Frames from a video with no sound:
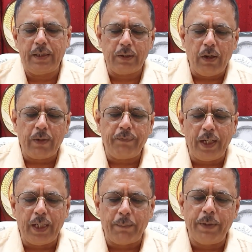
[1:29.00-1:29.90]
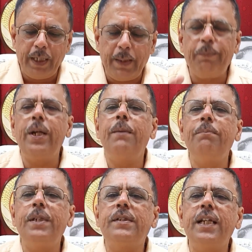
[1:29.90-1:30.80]
காட் அப் இப்போ
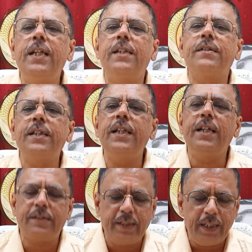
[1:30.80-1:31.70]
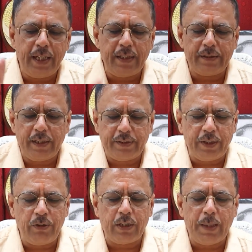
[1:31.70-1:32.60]
எம்பிசி எஸ்சி எஸ்சிஏ
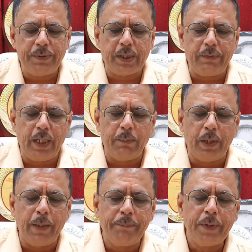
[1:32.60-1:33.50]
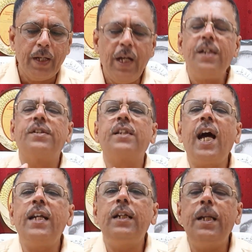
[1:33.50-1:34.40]
ஷெட்யூல் ட்ரைப் இஸ் அவைலபிள்
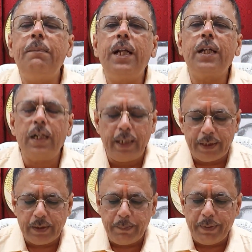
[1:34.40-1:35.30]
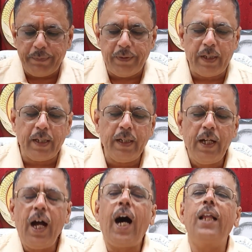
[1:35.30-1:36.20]
ஸ்டான்லி மெடிக்கல் நெக்ஸ்ட் ப்ரிஃபர்டு
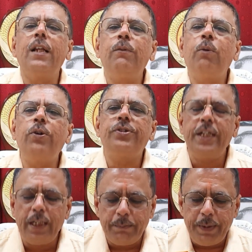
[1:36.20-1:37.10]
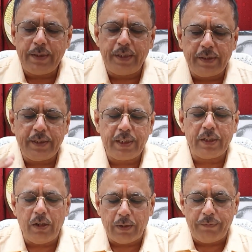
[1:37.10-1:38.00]
அதில் ஓசி அண்ட் பிசி சீட்ஸ்
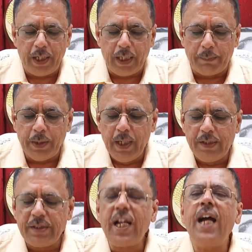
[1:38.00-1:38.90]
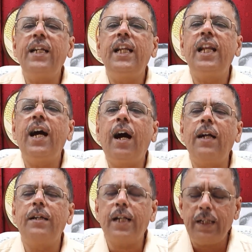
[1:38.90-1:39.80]
காட் ஃபில்ட் அப் ஸ்டான்லியில்
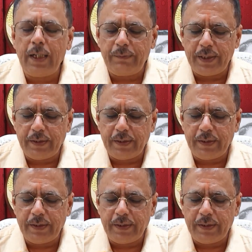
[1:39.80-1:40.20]
ஹண்ட்ரட் அண்ட் லெவன்